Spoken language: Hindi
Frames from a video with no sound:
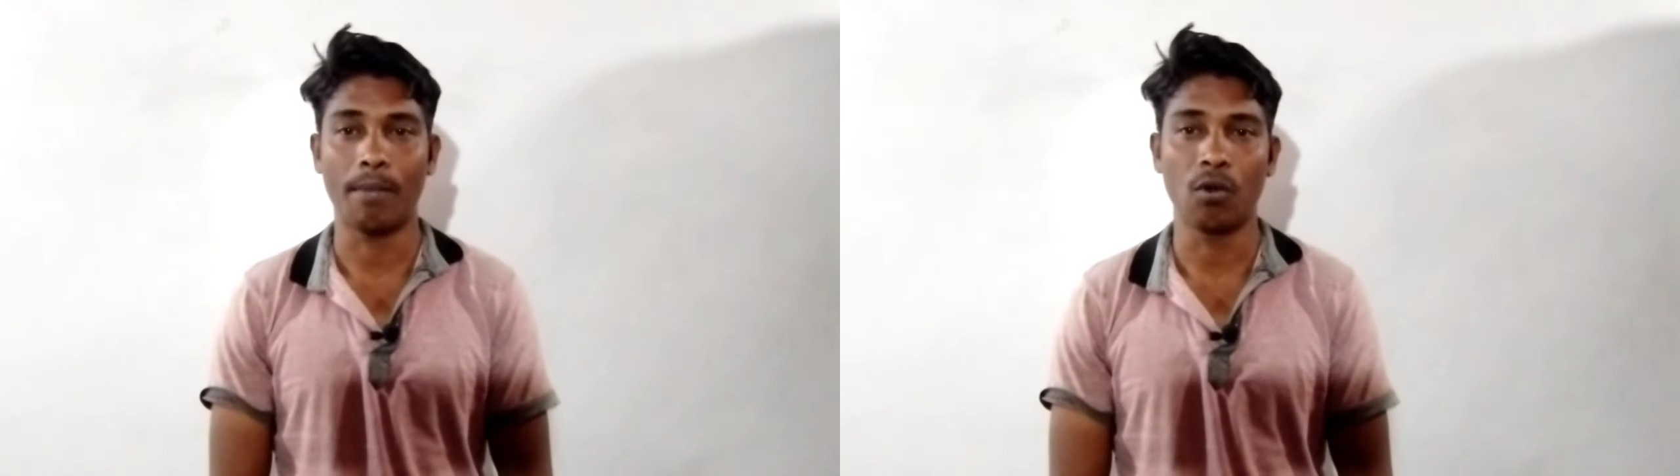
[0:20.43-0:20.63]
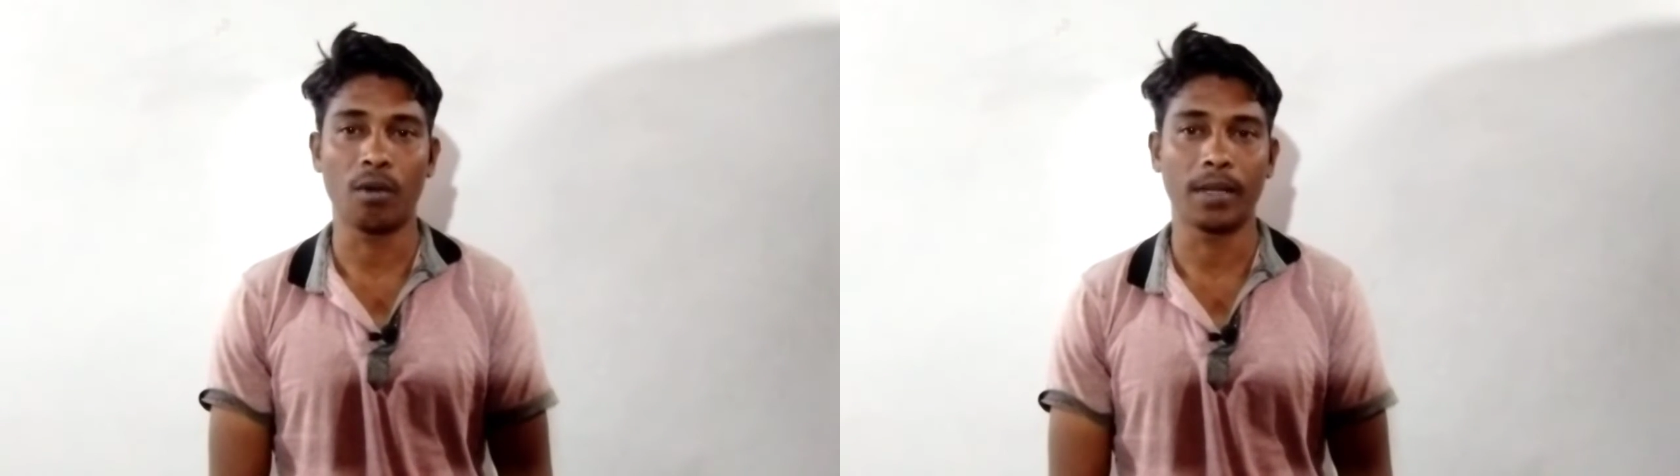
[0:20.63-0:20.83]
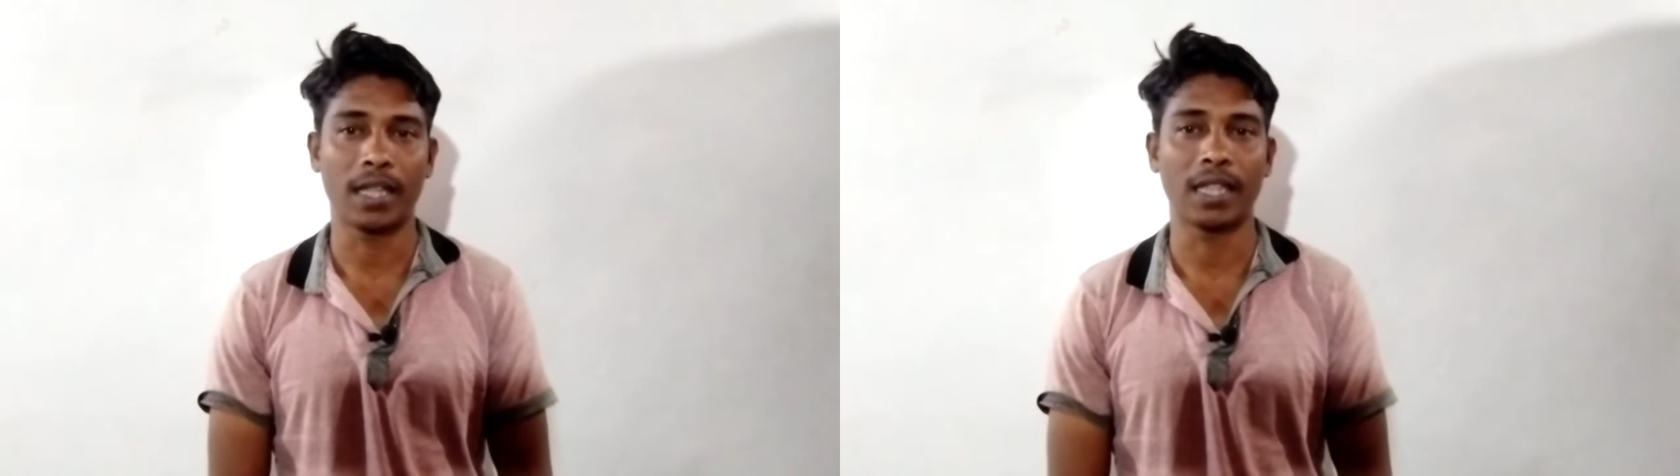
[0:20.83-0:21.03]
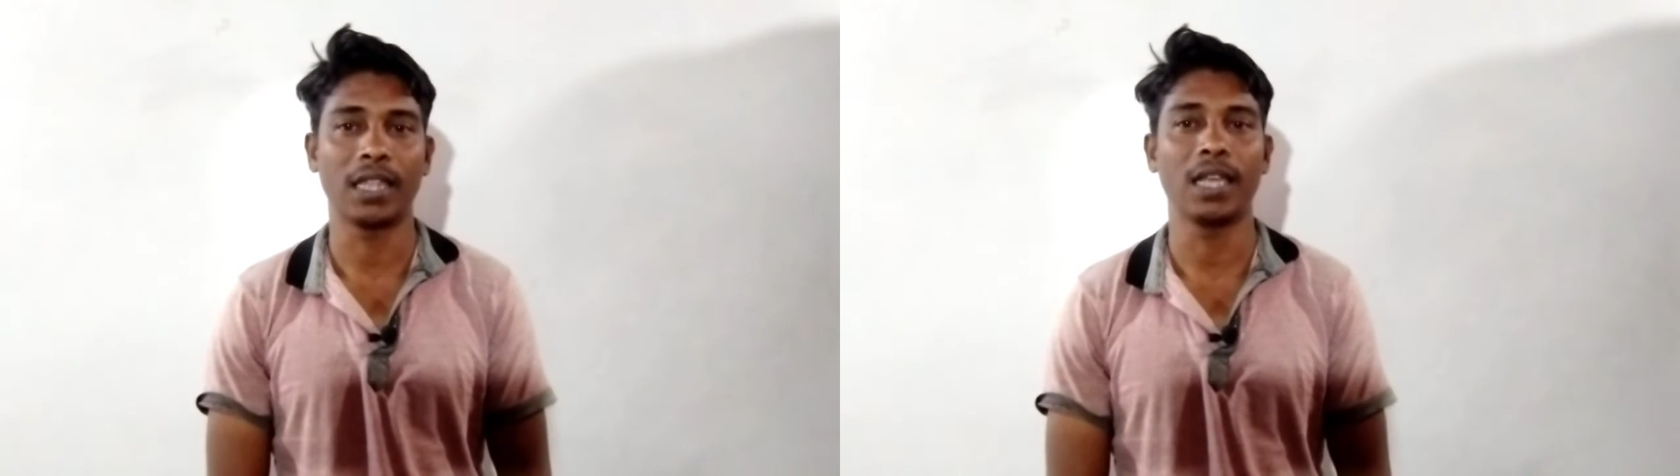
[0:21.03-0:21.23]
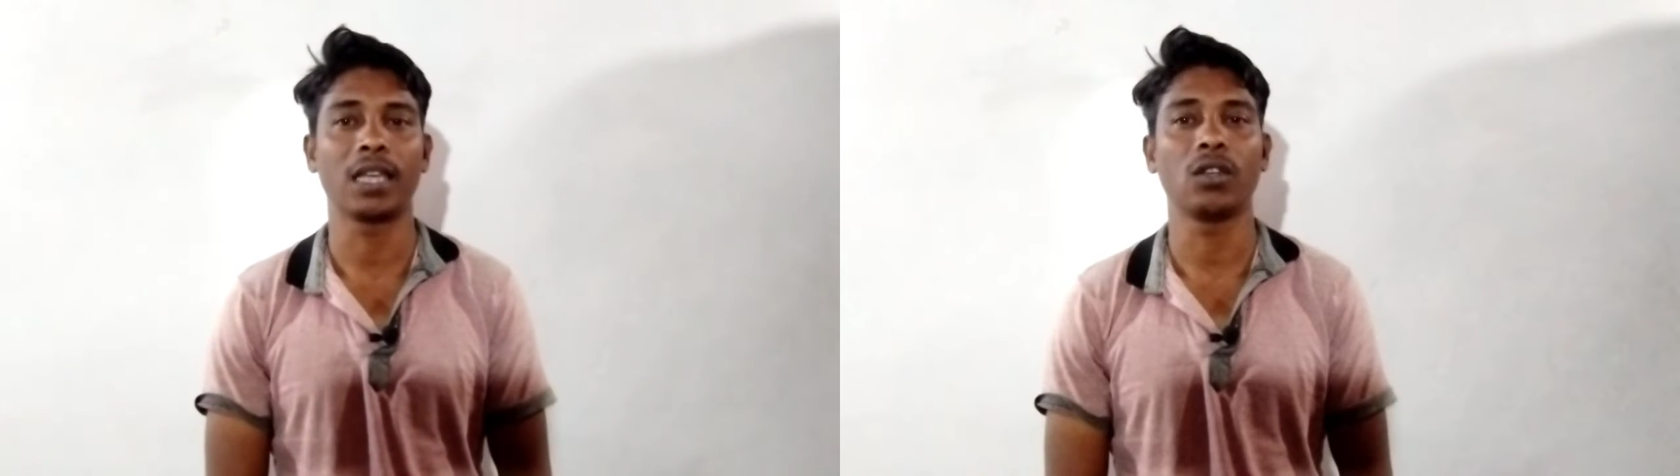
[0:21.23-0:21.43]
आप लोगों को
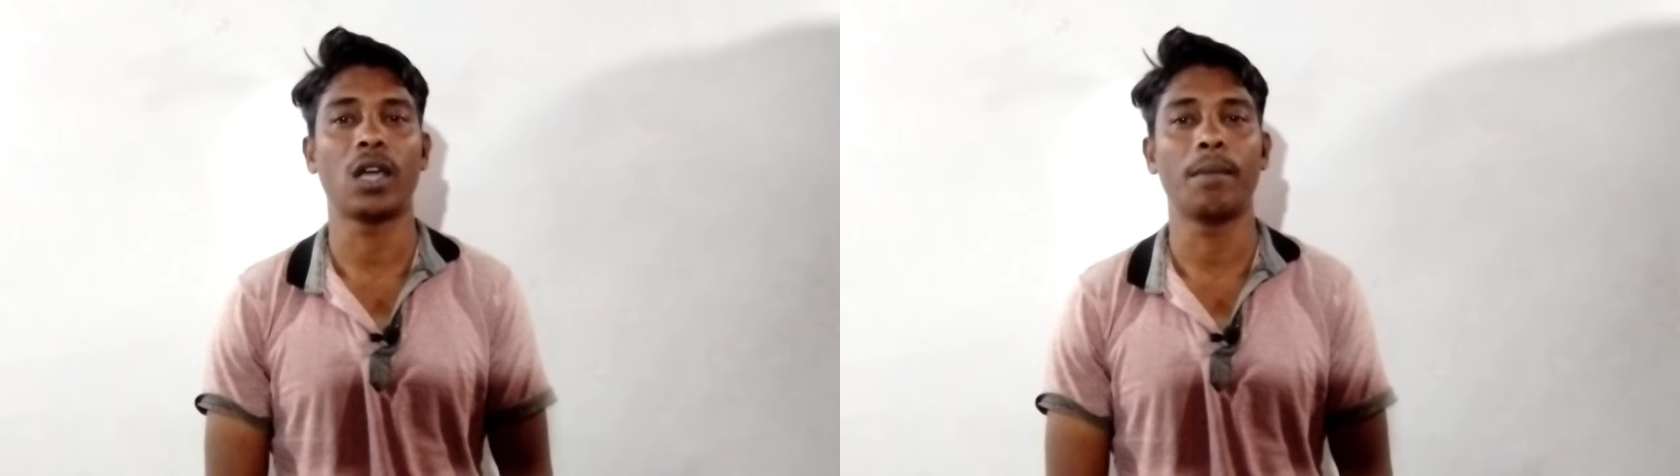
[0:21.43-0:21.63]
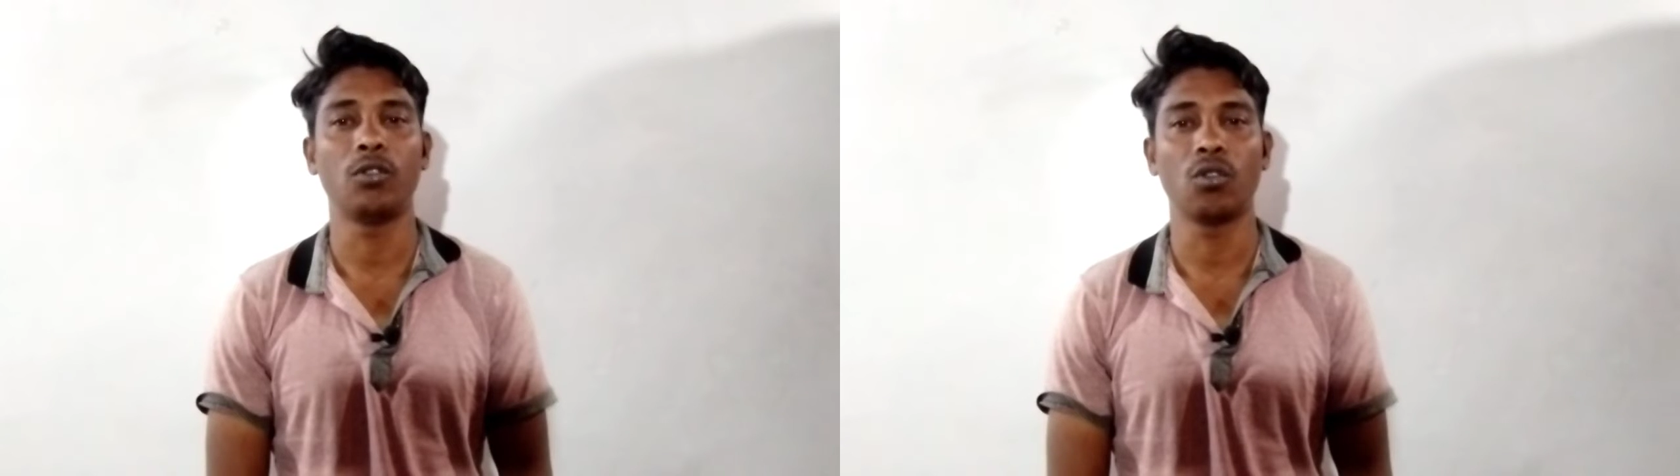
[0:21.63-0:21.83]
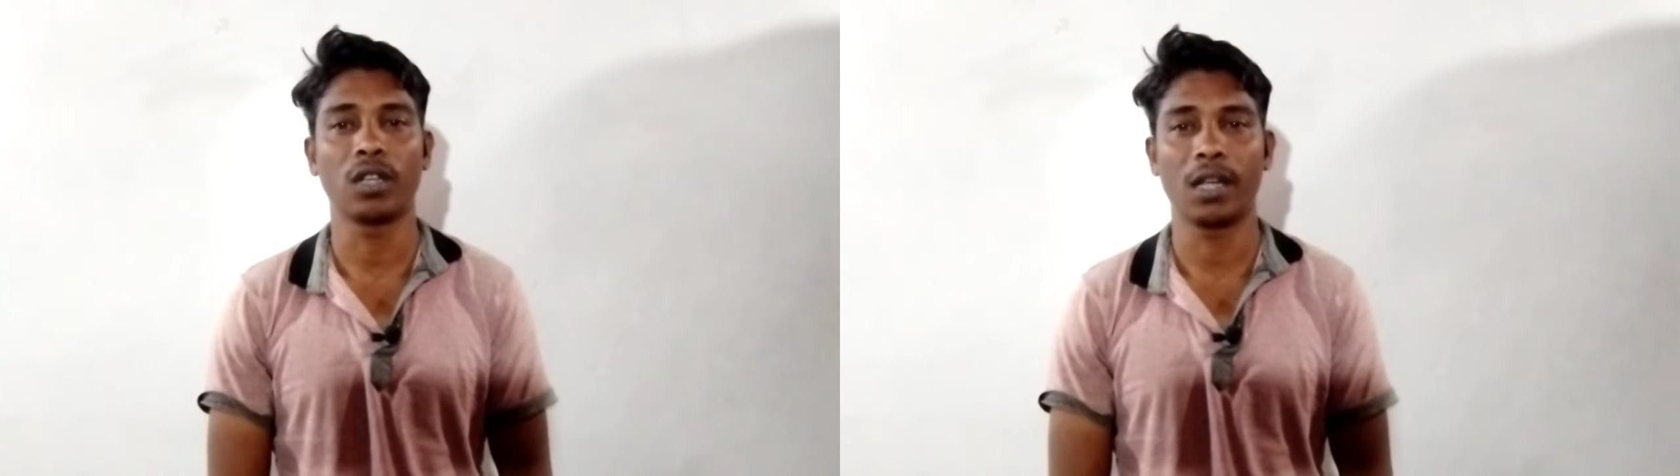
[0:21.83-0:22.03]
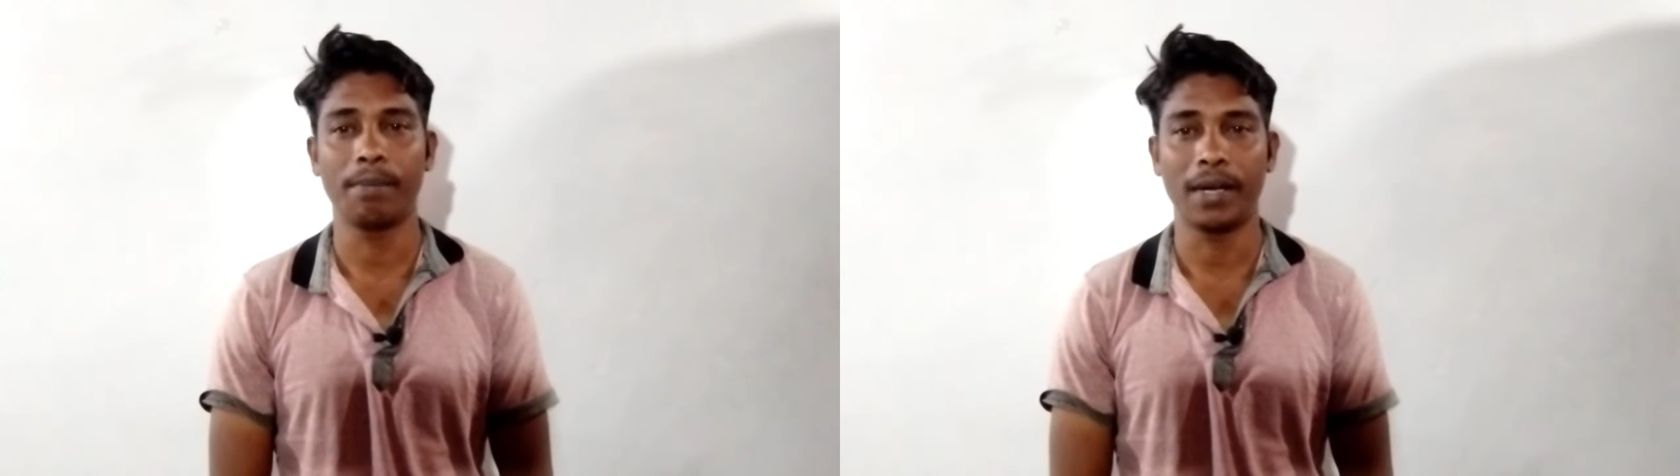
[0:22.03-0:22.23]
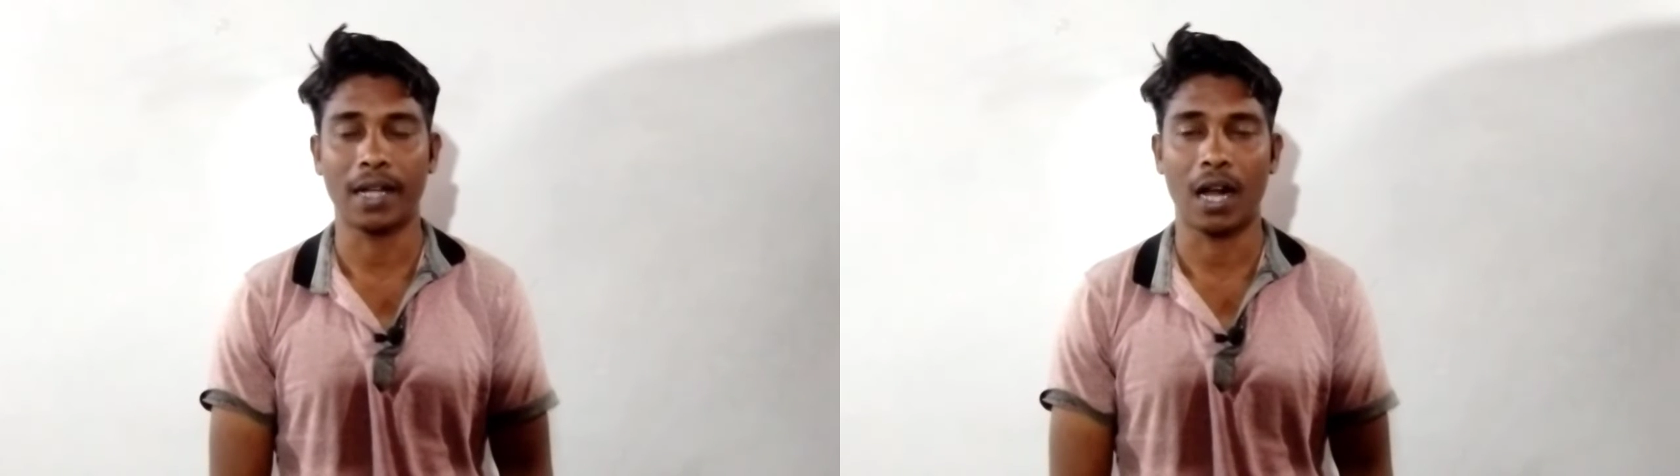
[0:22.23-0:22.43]
बताते हैं कि अमेजोन
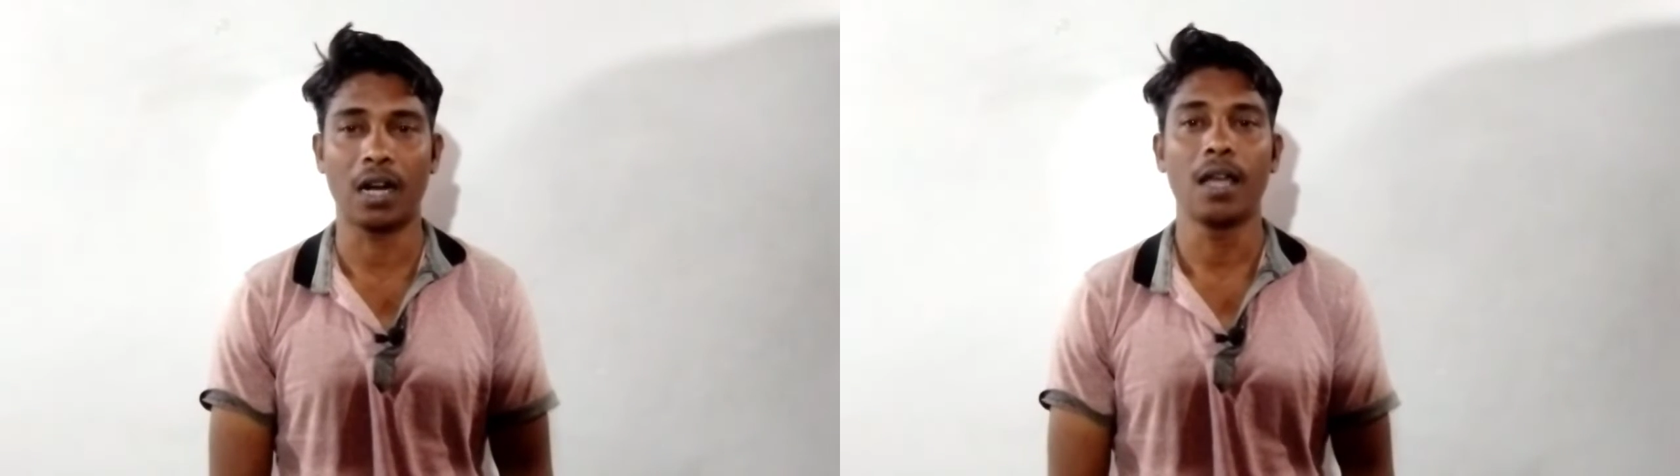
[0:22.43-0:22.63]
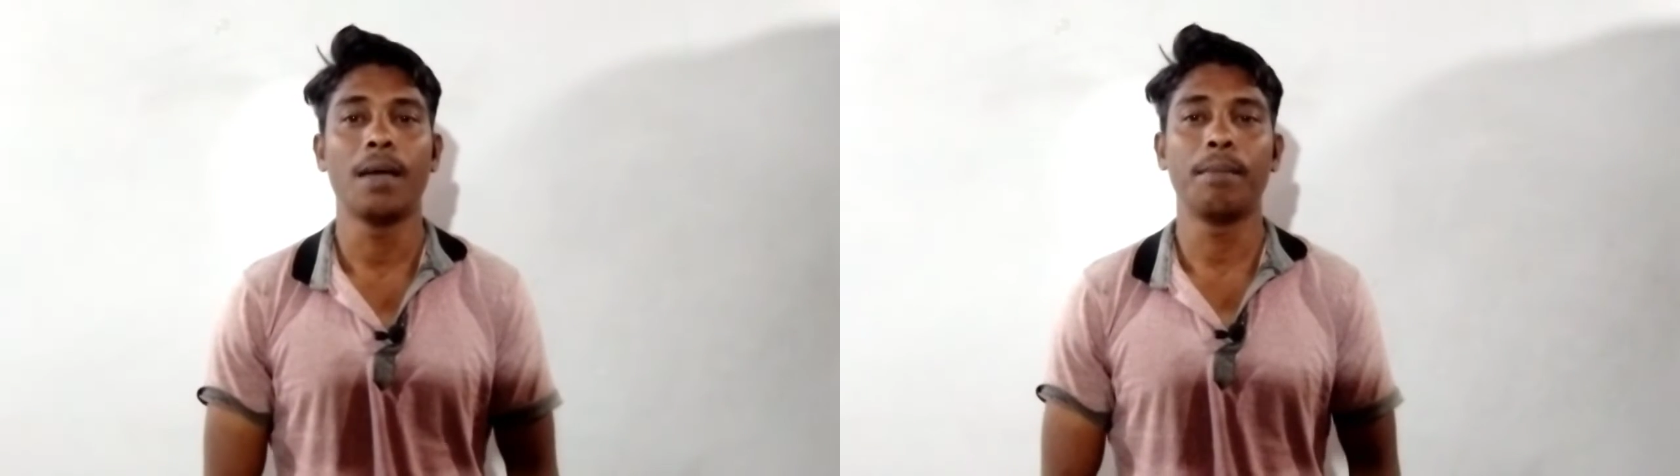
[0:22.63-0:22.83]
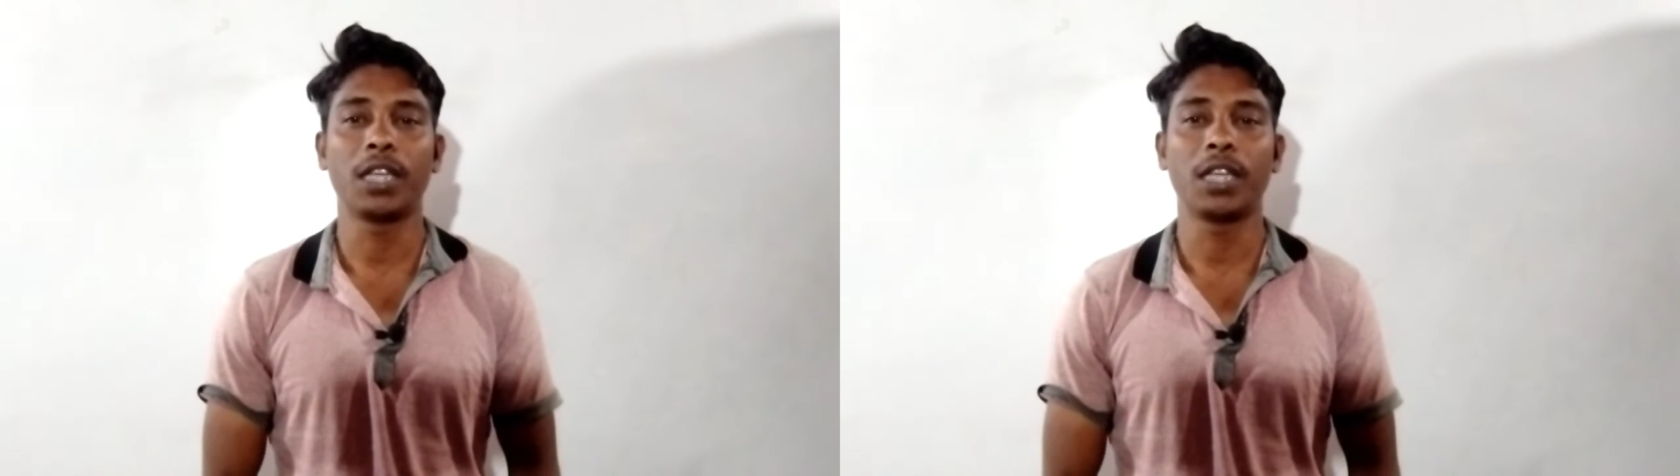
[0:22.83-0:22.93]
गिफ्ट कार्ड